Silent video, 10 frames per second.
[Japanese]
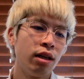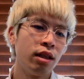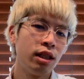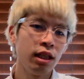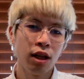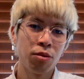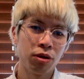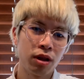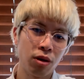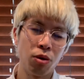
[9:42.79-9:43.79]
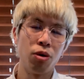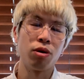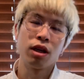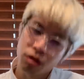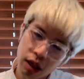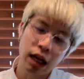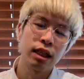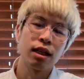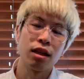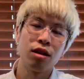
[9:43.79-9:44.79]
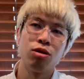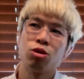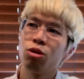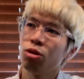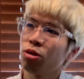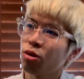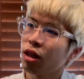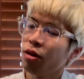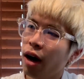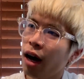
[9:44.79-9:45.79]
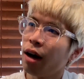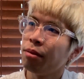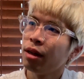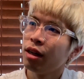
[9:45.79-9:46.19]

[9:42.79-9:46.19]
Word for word: 信念を持ってこう、ひっくり返したっていう、その時は、